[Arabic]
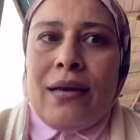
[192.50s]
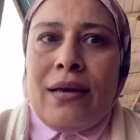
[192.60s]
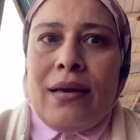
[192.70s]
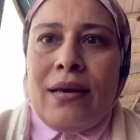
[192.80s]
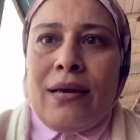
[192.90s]

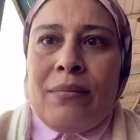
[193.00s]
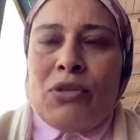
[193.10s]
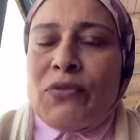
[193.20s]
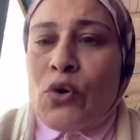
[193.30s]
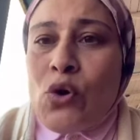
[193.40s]
آه،
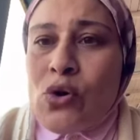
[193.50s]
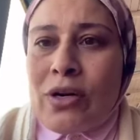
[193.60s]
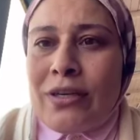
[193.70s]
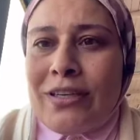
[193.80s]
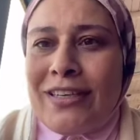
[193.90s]
مش في
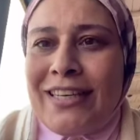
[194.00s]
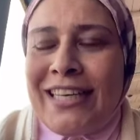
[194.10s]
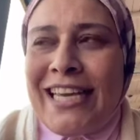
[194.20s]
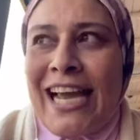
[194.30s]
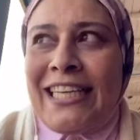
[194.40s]
الكوره
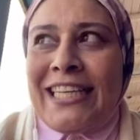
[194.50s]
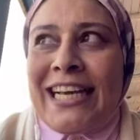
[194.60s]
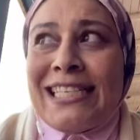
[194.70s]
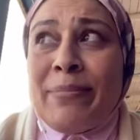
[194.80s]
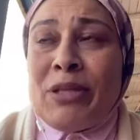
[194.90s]
يعني
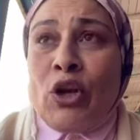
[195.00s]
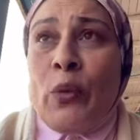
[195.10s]
كسبت